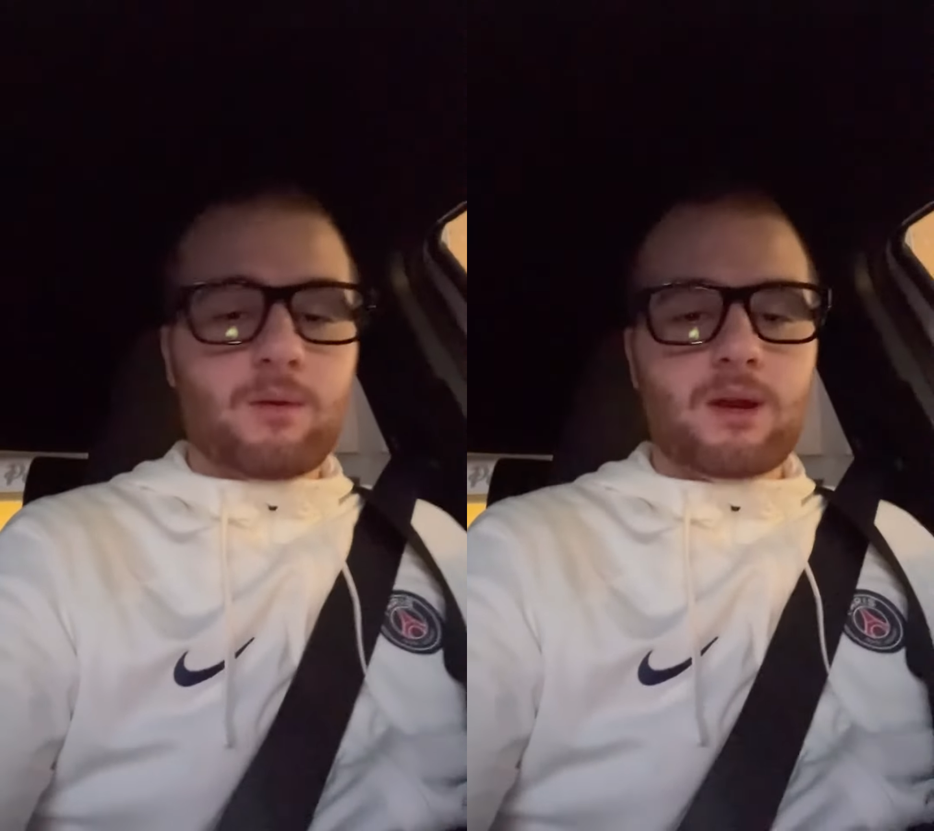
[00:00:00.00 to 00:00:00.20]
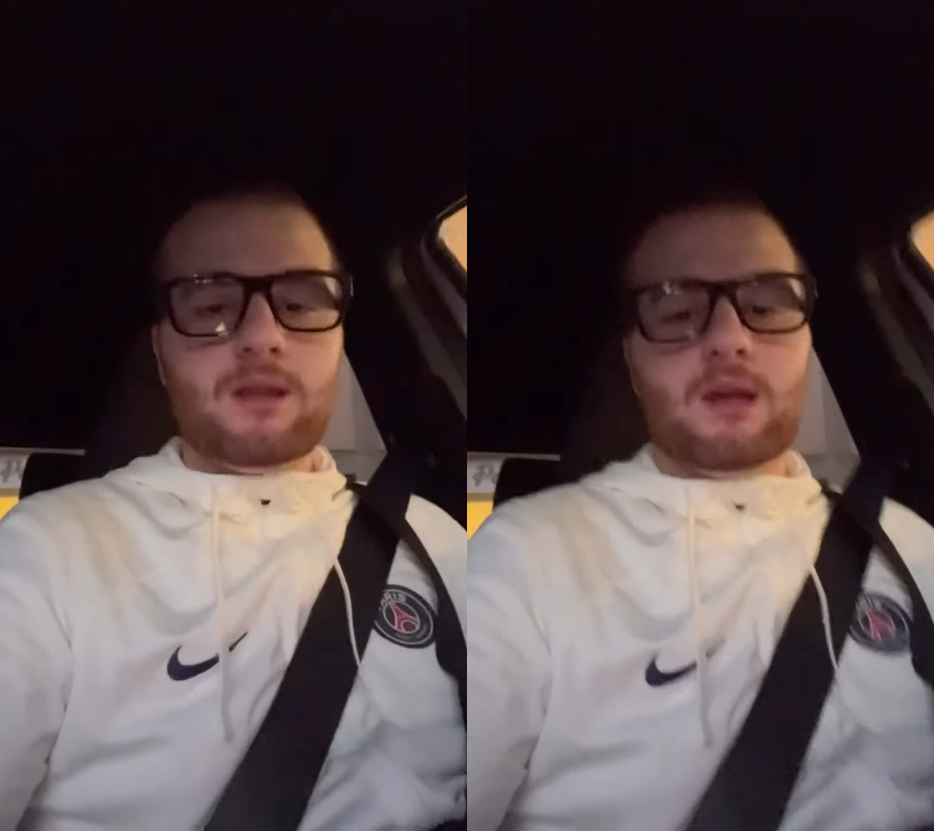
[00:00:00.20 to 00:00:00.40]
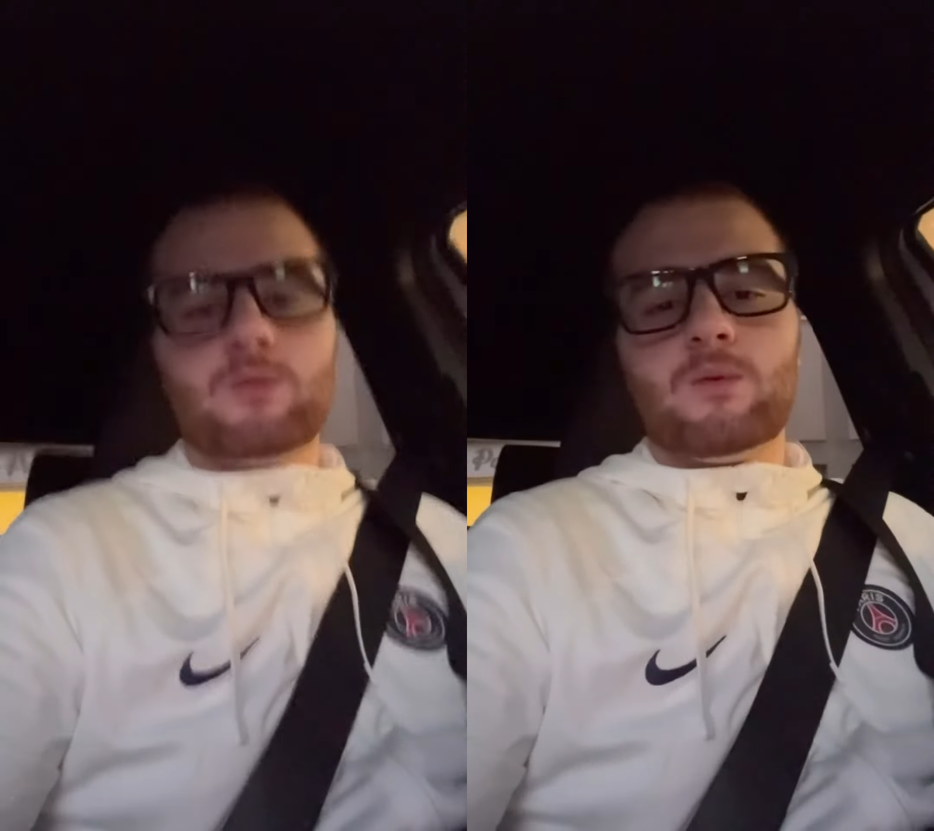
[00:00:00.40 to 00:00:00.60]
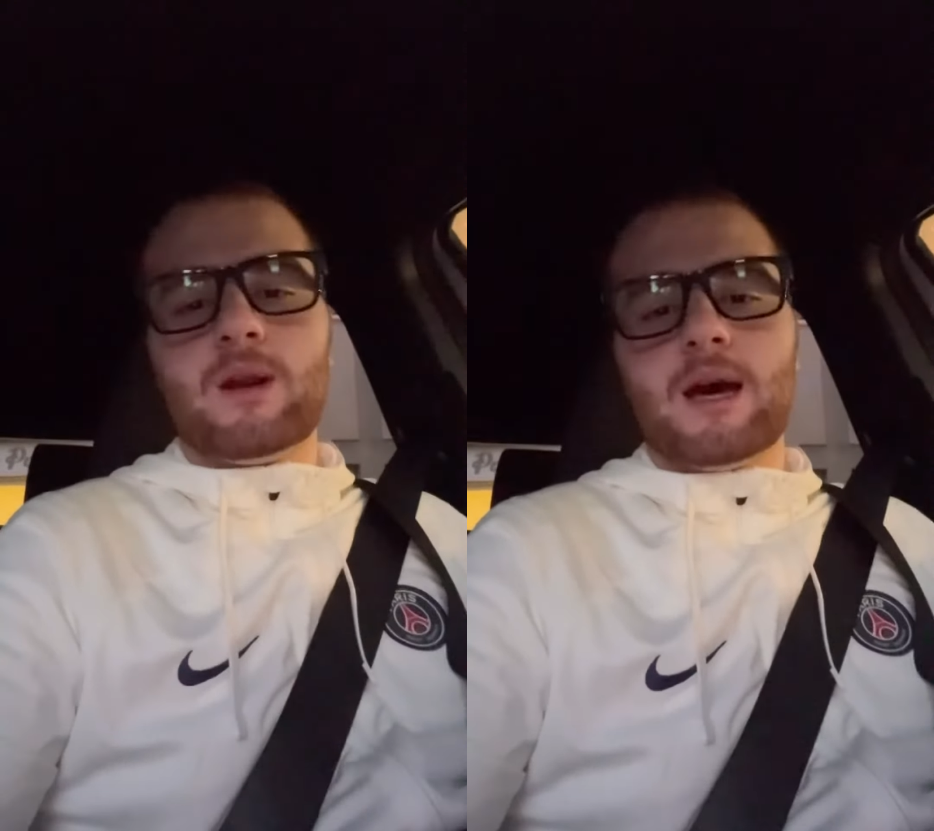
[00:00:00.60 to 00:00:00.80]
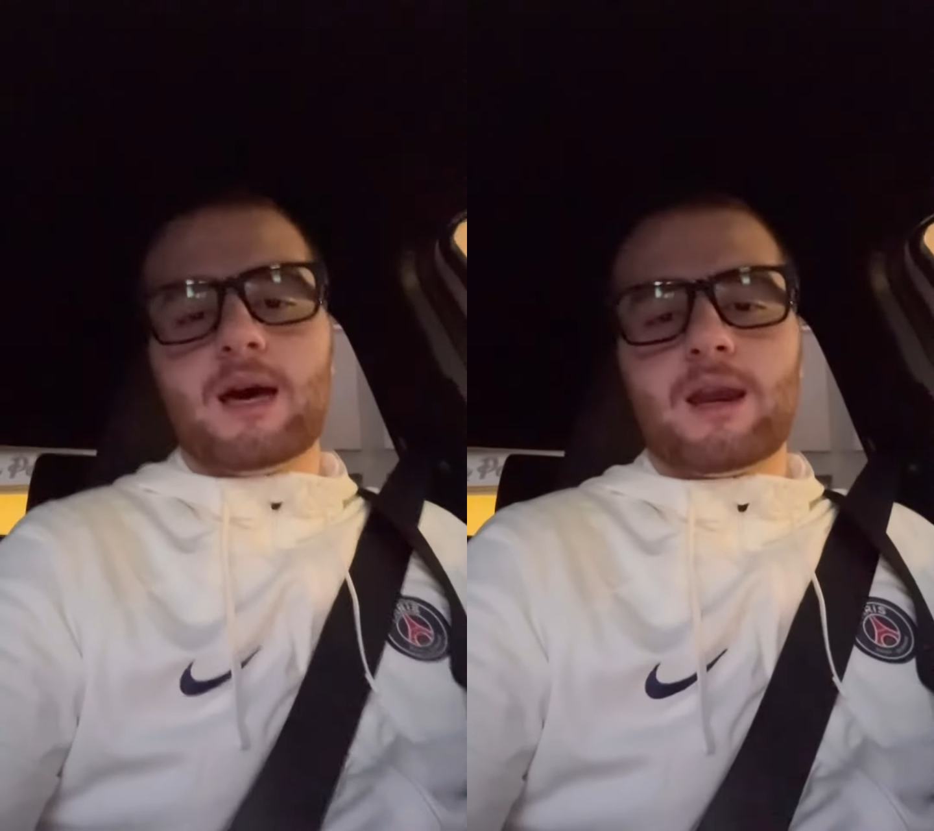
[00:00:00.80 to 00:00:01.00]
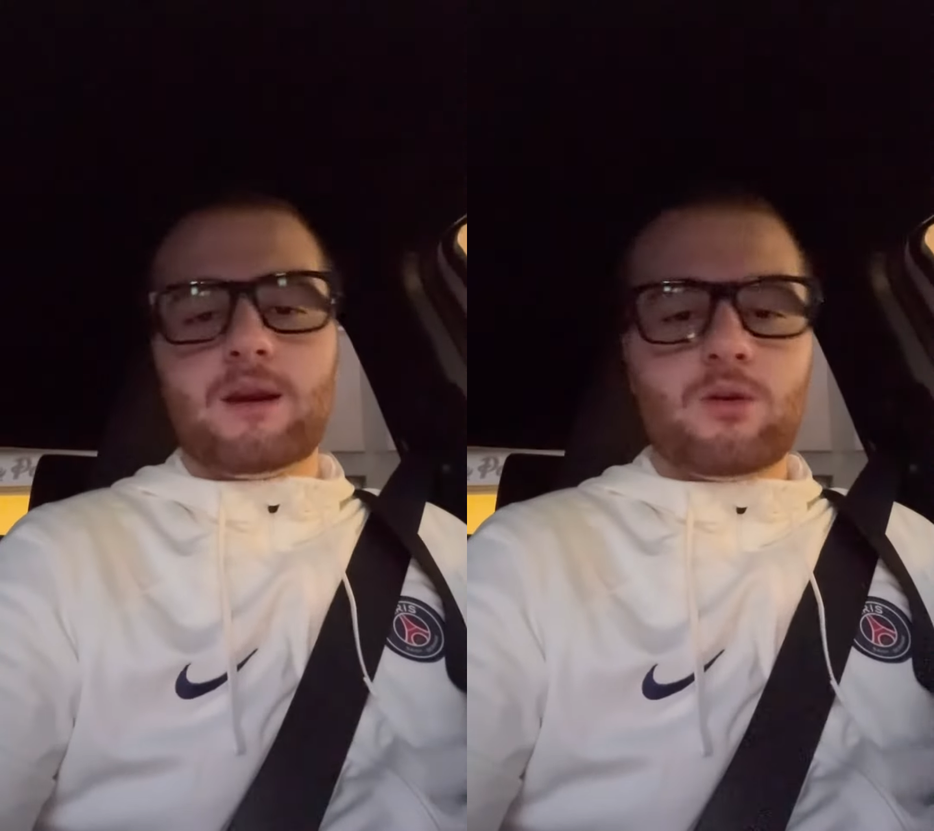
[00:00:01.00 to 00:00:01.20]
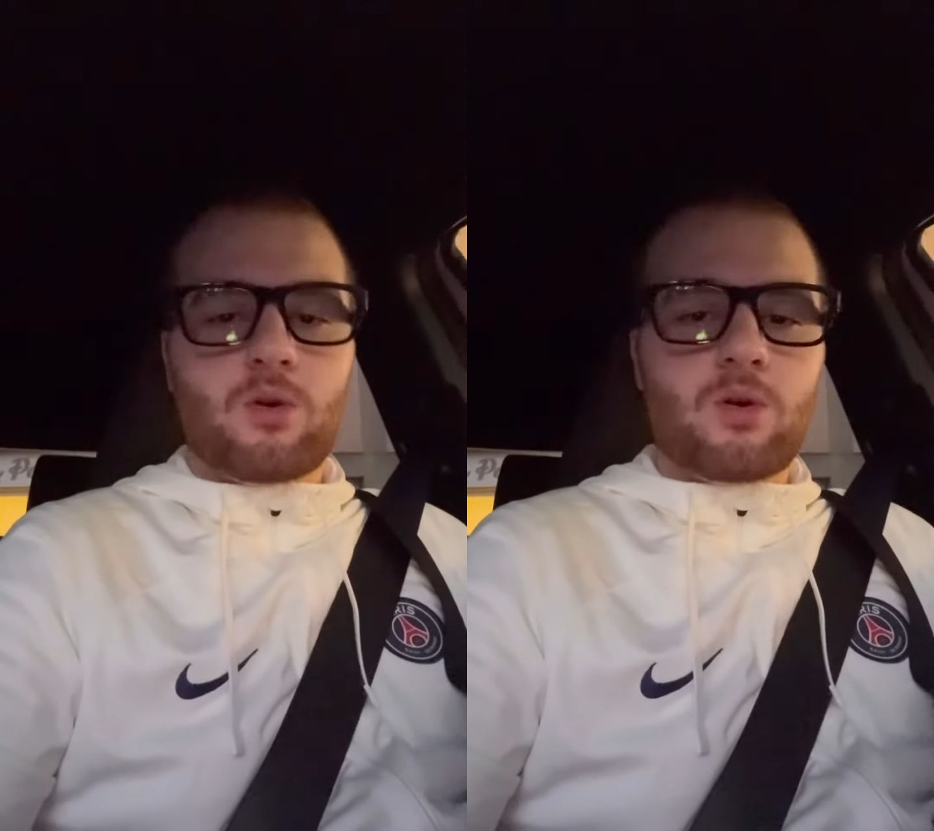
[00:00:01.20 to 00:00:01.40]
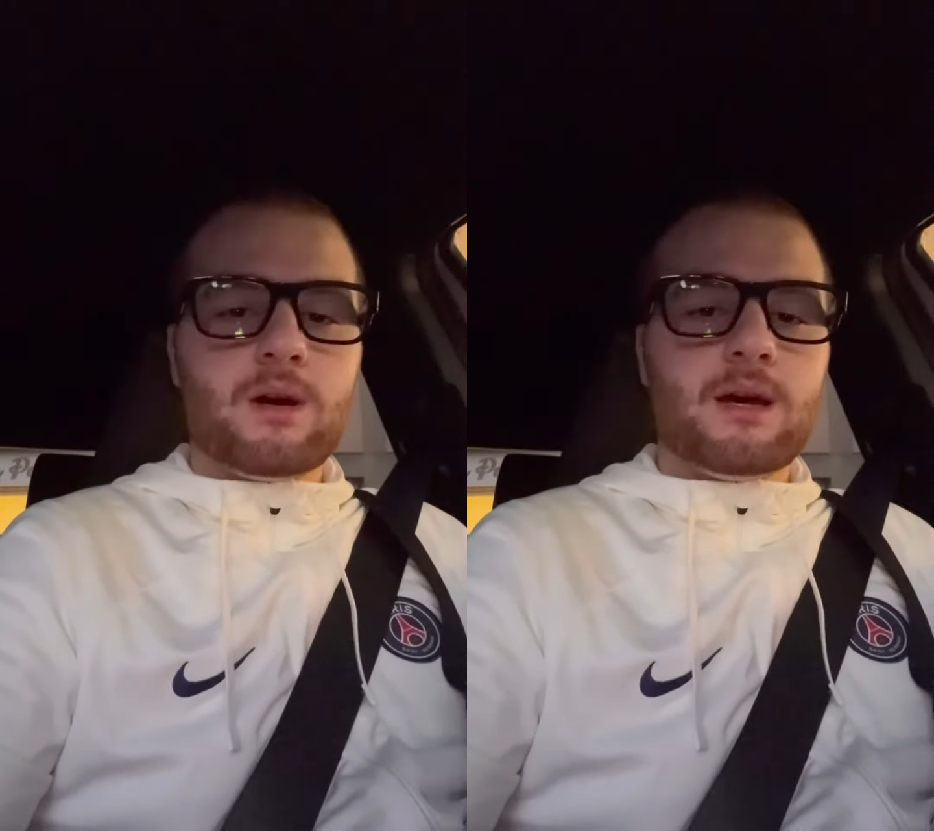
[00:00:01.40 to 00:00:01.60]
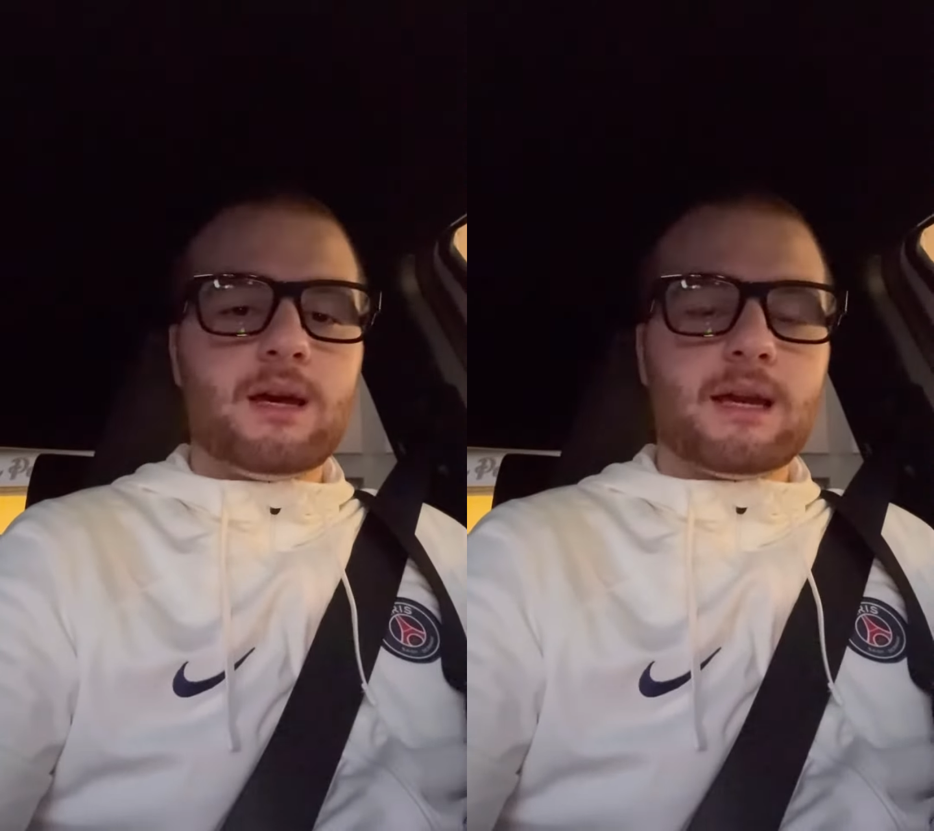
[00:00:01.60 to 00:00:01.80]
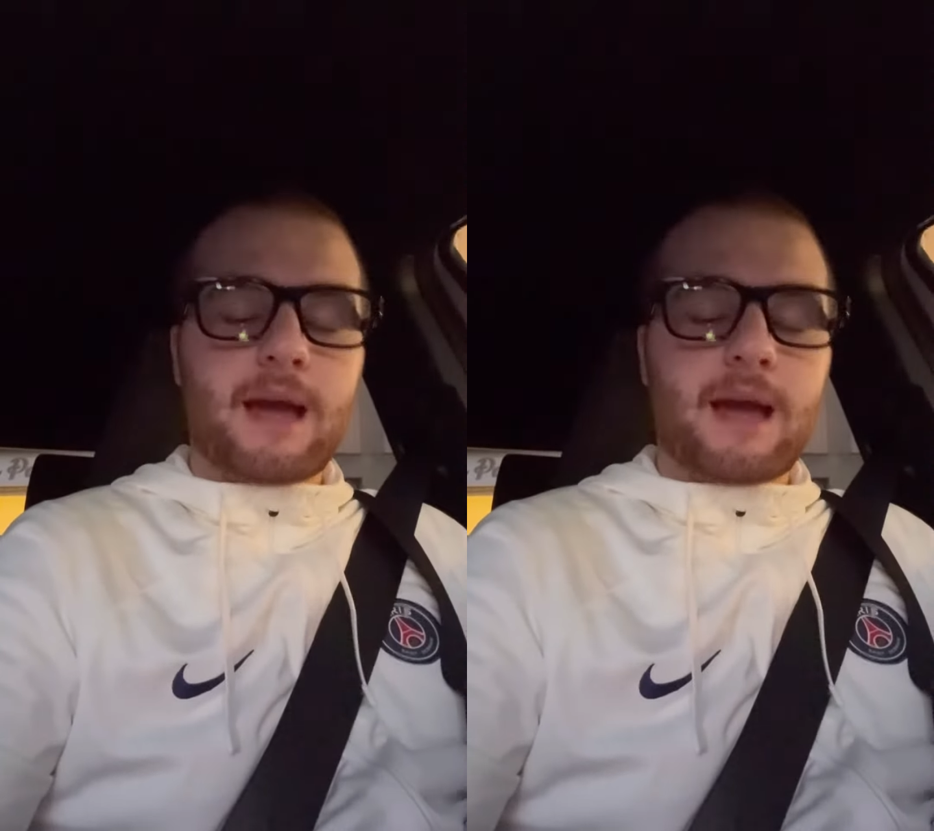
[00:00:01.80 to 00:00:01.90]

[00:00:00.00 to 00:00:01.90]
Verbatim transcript: quindi una Renault eh,